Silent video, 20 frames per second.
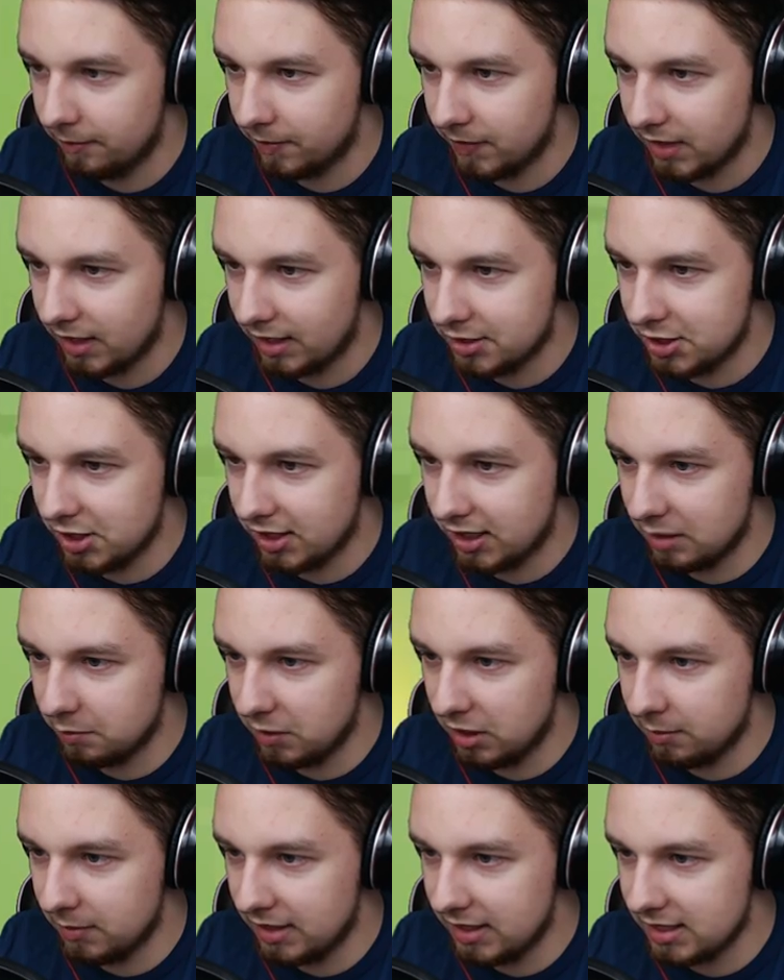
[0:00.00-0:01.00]
A Chicken
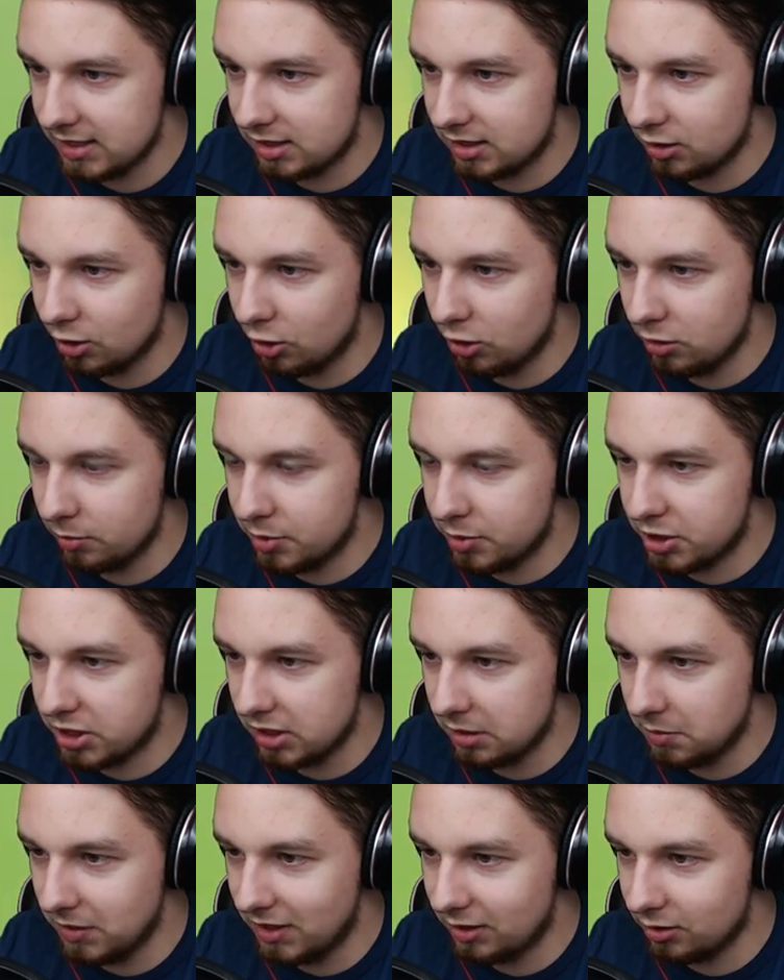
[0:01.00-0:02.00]
Man Man jest
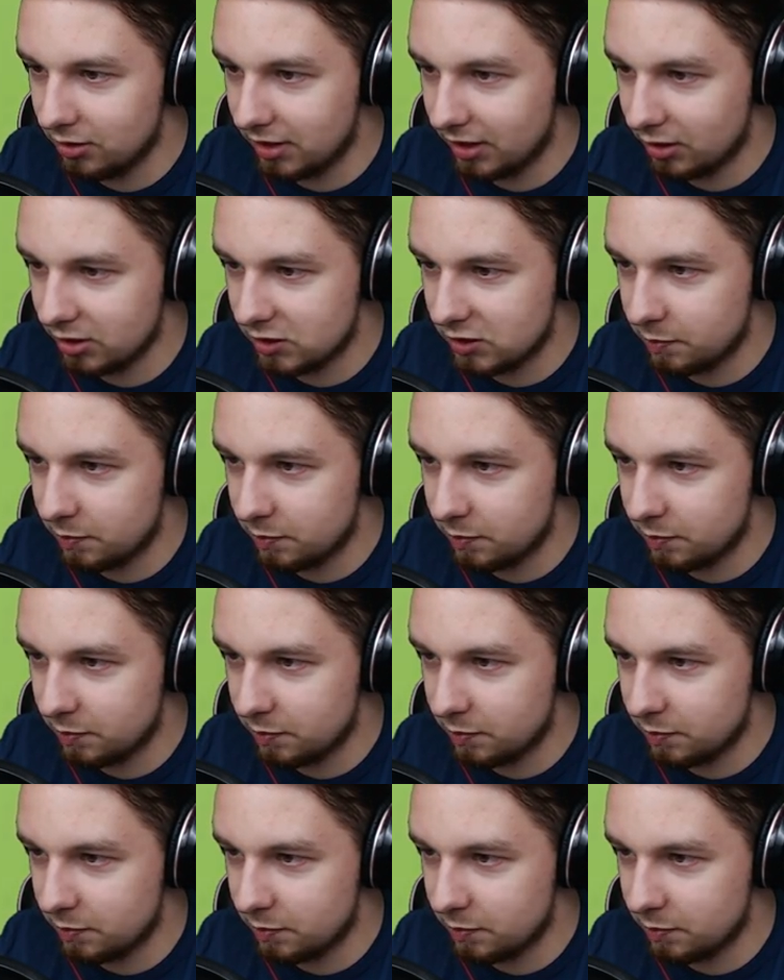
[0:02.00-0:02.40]
olbrzymi, do tego